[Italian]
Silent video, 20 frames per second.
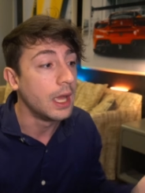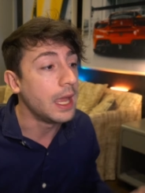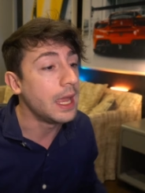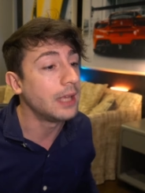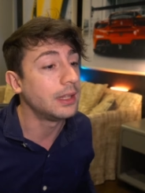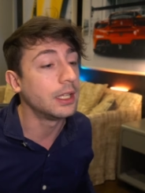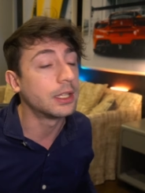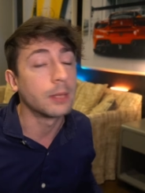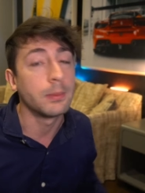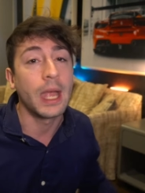
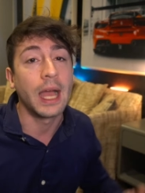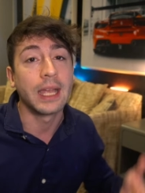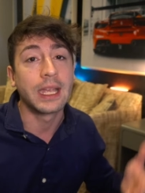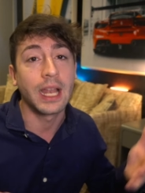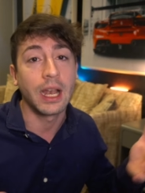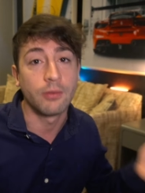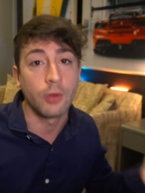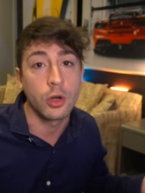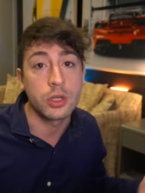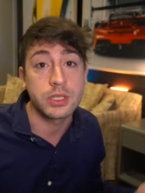e ditemi anche
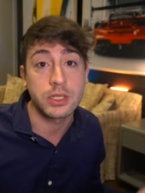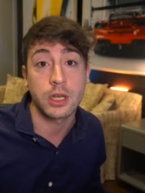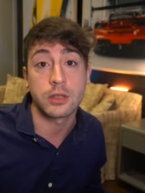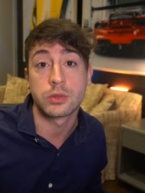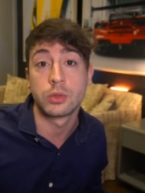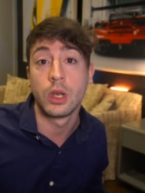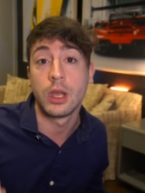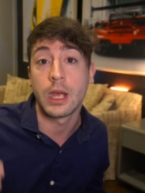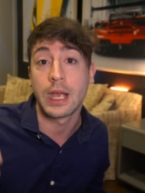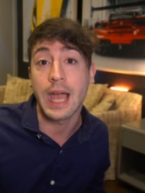la vostra
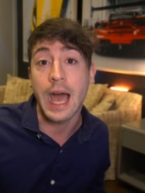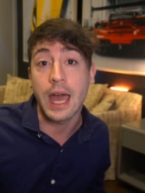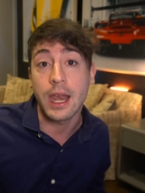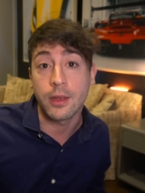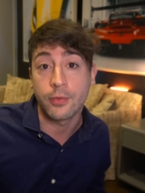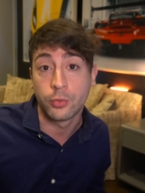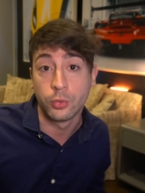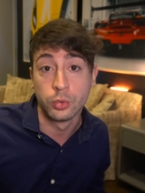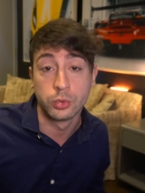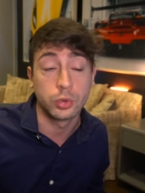sulle
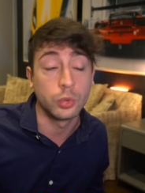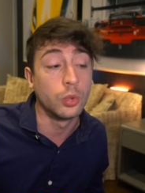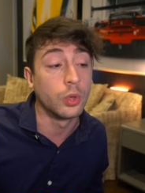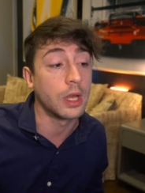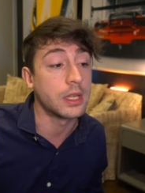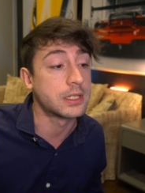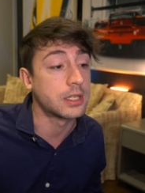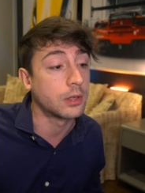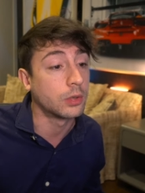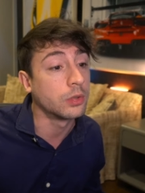gare
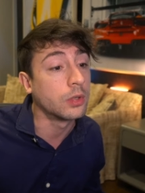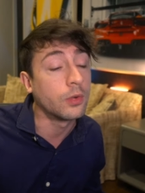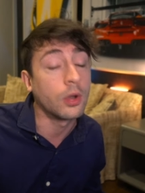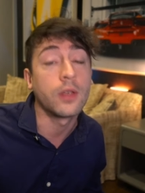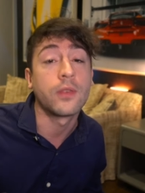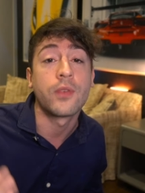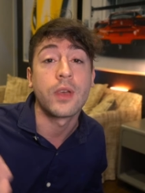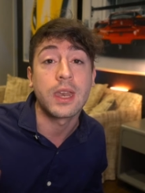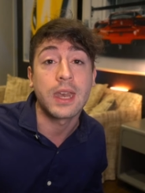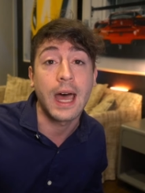future. Secondo
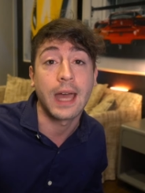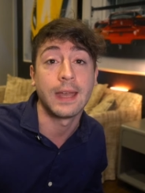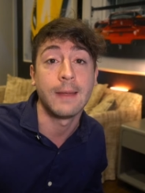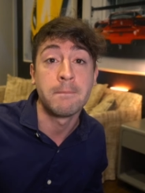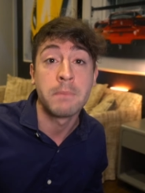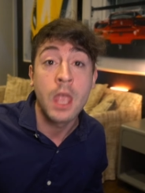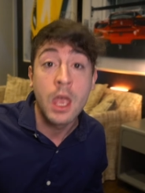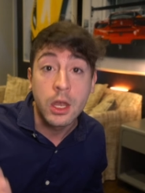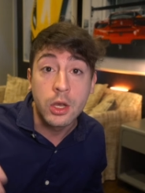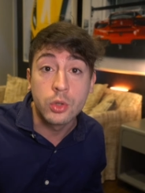voi Ferrari
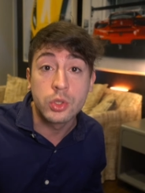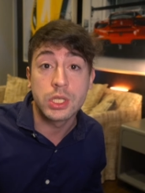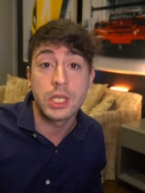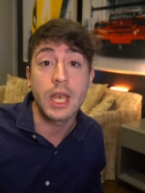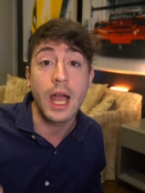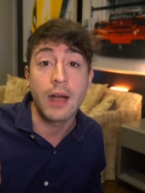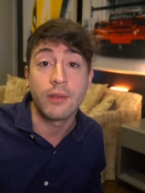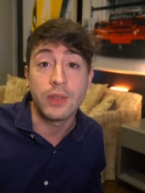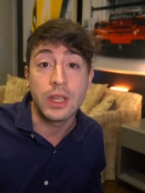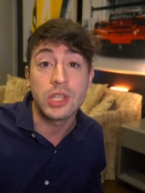
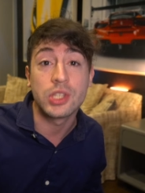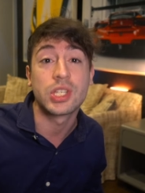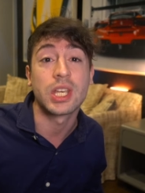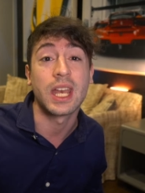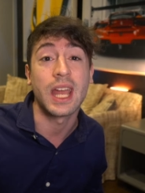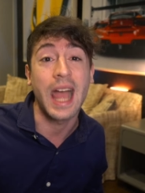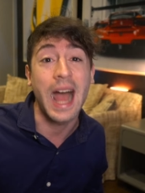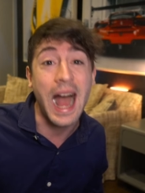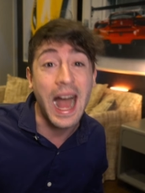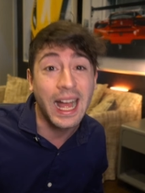riuscirà a
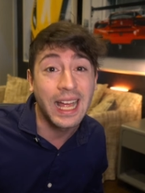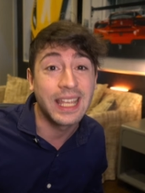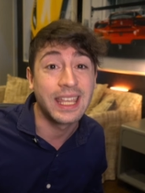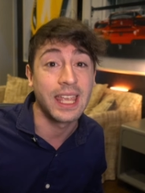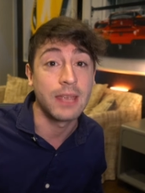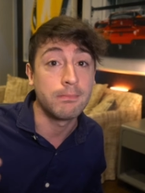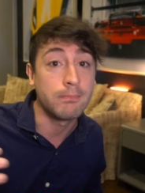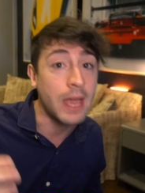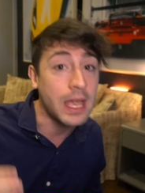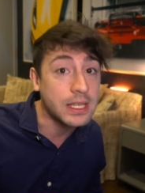vincere
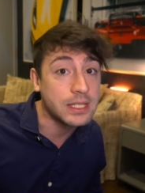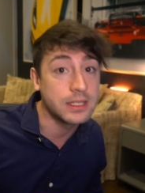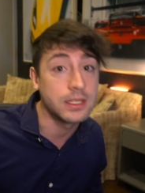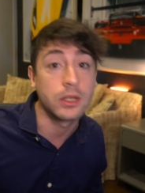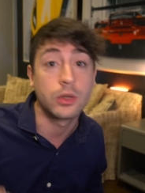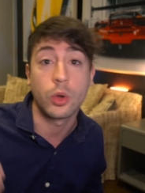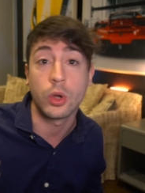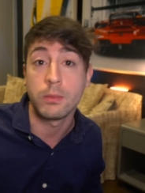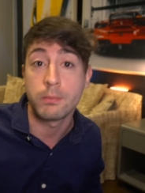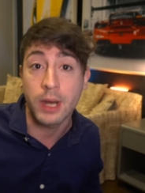anche in
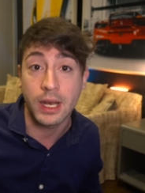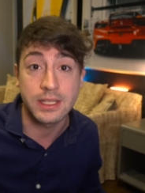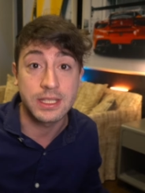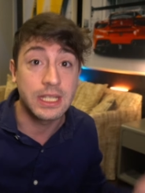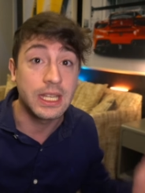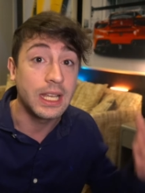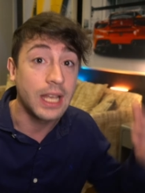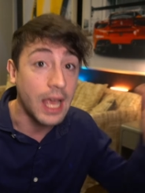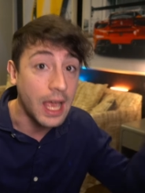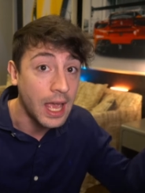Messico, in
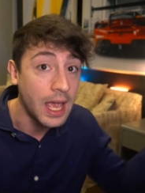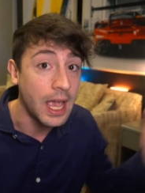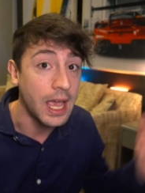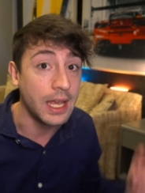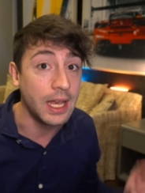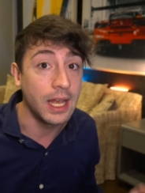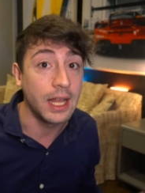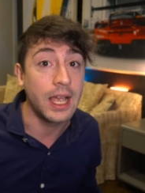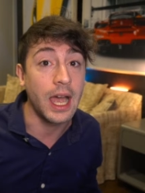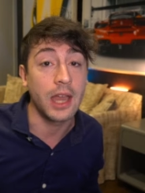Brasile e
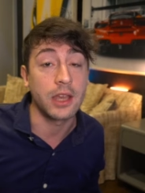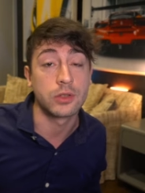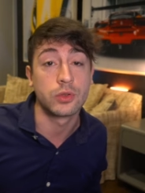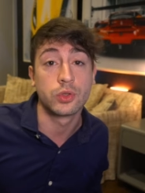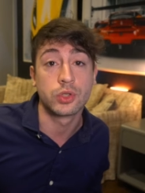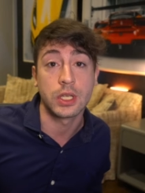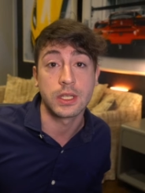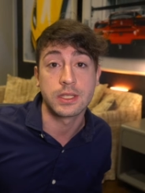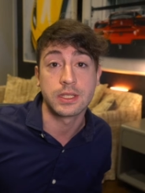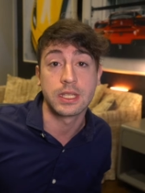nelle gare
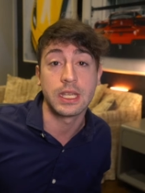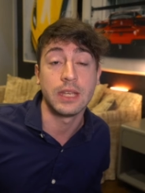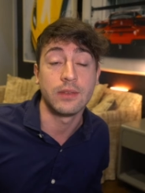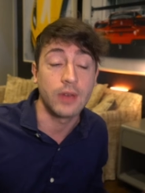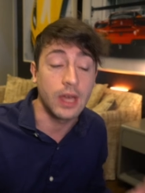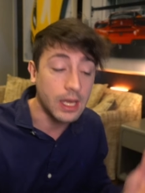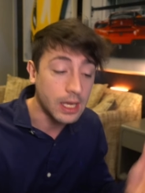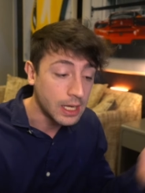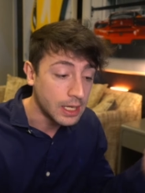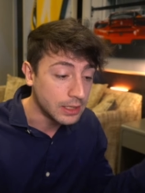
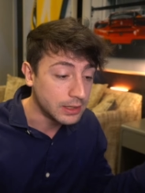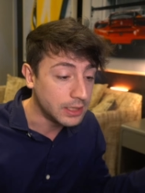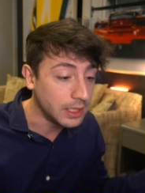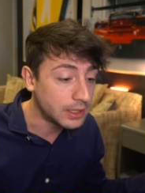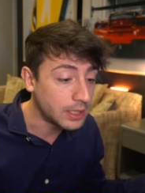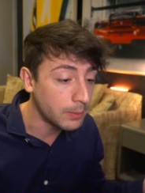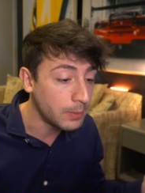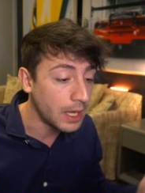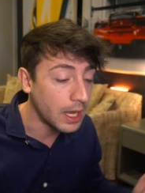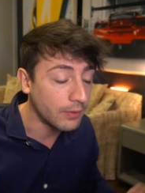successive?
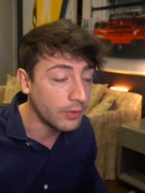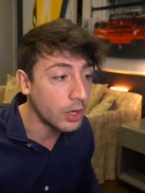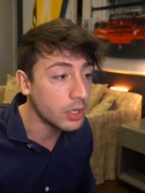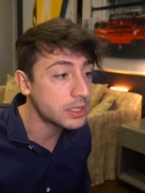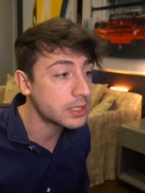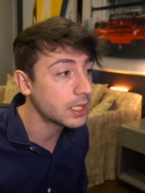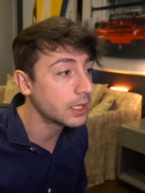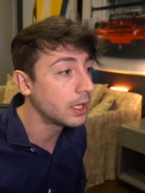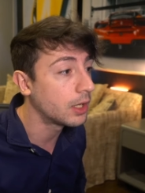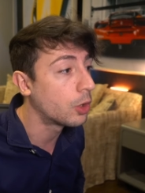Ditemi la
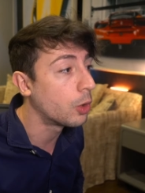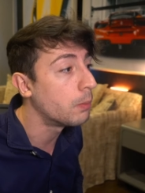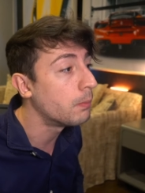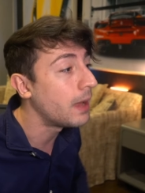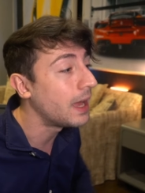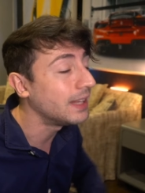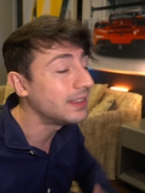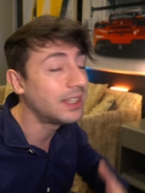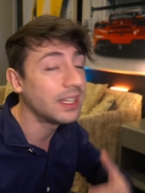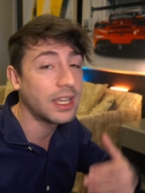vostra nei
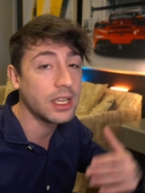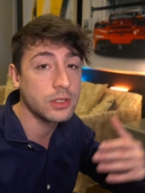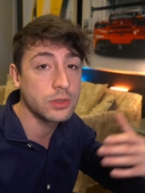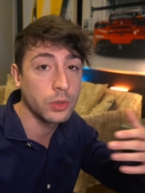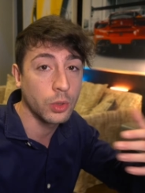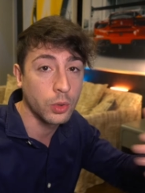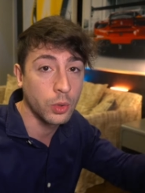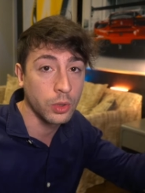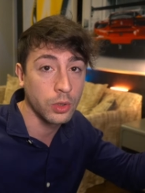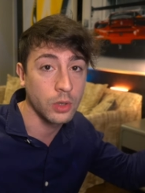commenti che
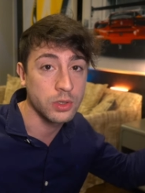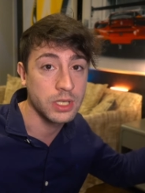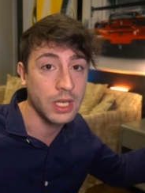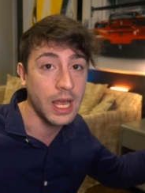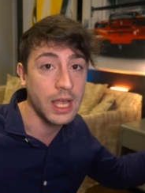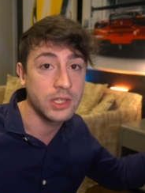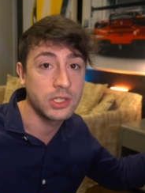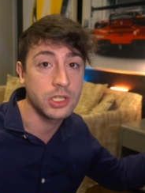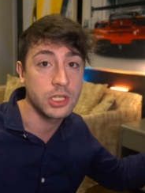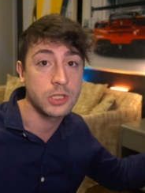sono curioso di
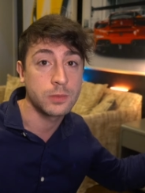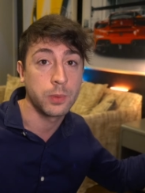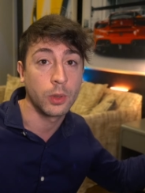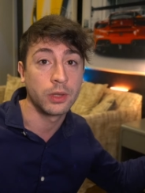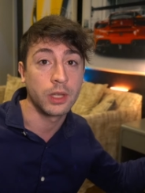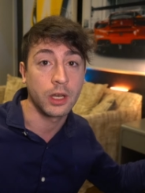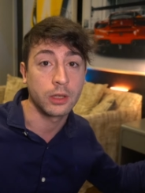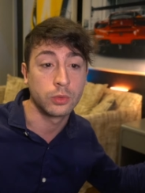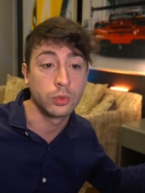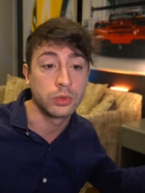leggere,
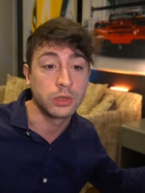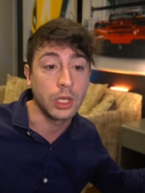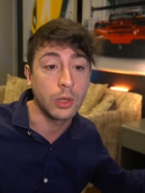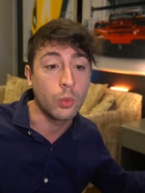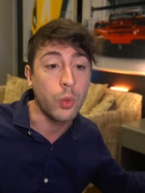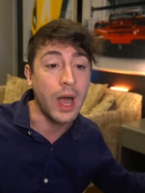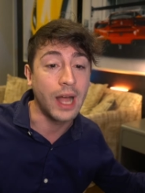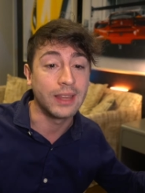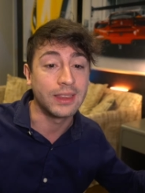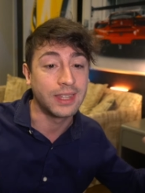rispondere a tutti
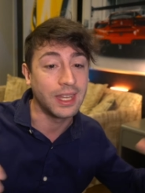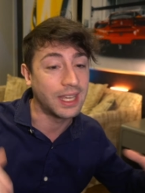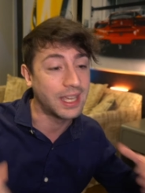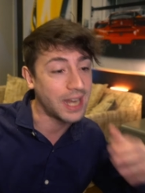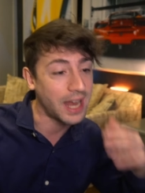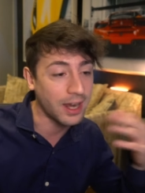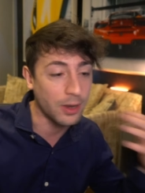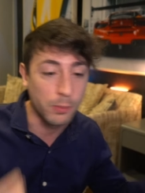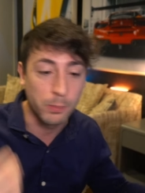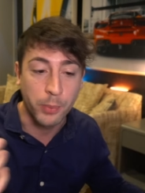quanti,
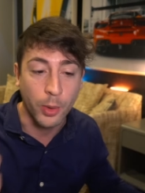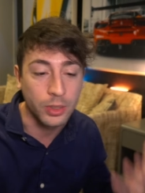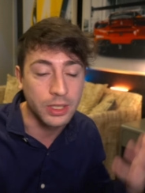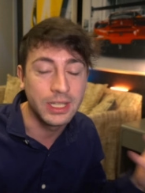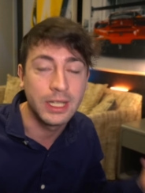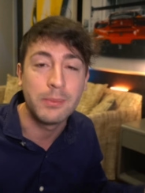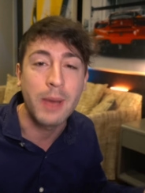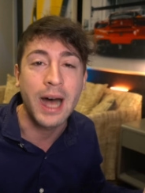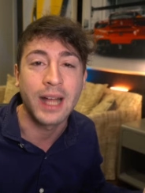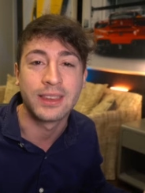creare un po' di
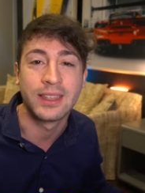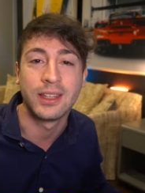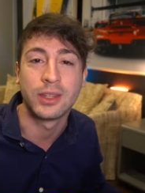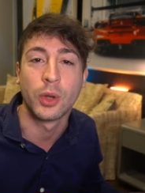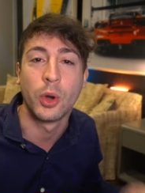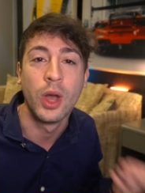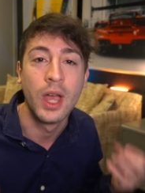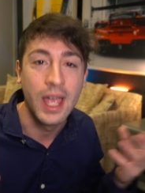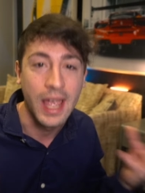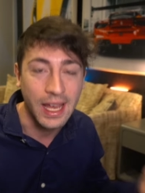dibattito